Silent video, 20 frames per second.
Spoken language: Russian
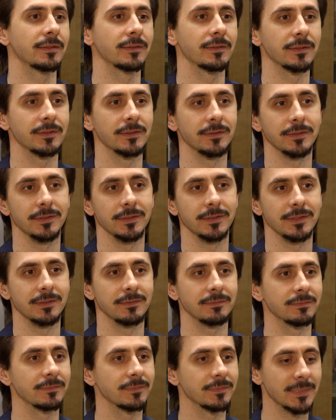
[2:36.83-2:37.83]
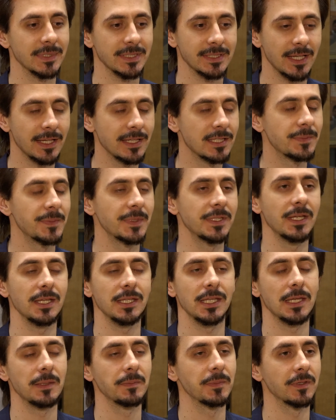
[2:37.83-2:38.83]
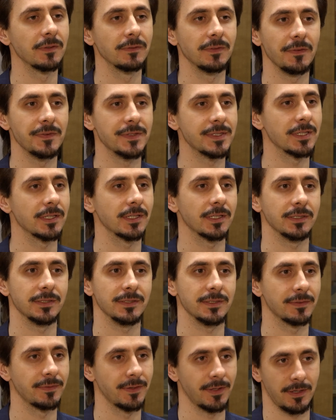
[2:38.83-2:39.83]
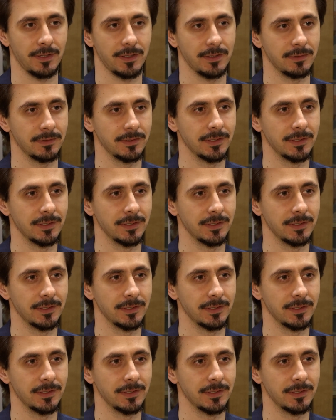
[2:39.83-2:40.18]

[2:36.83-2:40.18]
э, за изменениями во всех сферах.